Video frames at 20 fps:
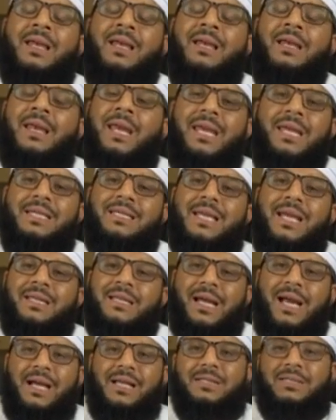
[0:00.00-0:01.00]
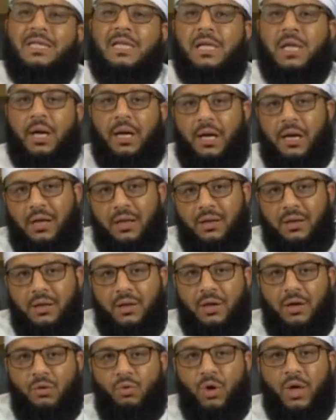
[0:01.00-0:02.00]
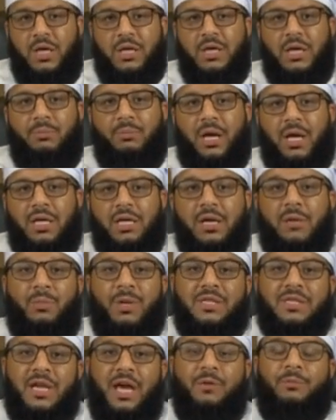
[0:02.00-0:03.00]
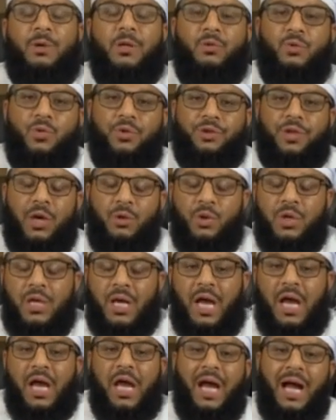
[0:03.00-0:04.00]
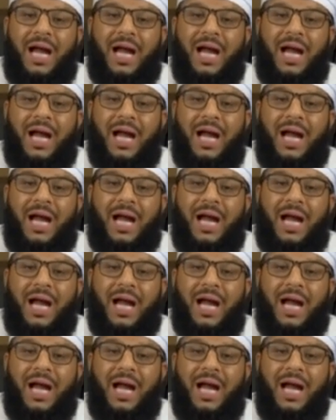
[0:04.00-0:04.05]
ليست قصيرة وإنما هي مسافة طويلة